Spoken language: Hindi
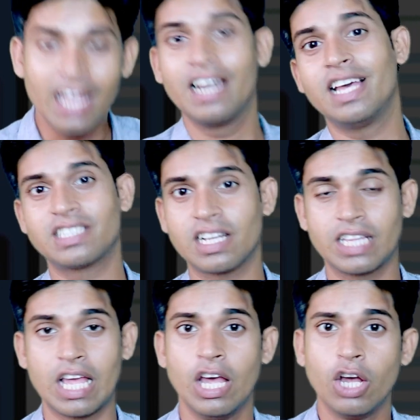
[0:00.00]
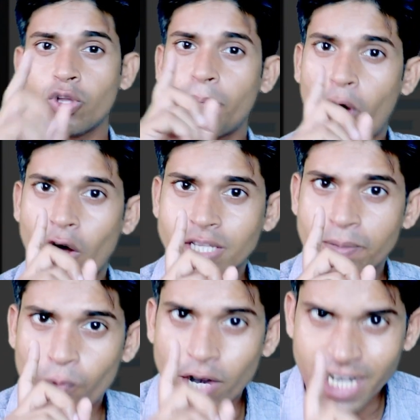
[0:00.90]
ले सकते हैं तो बहुत
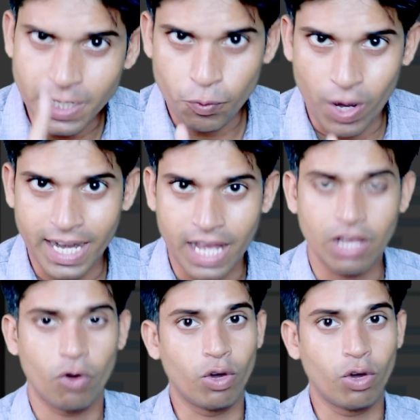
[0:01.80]
इंपॉर्टेंट पॉइंट है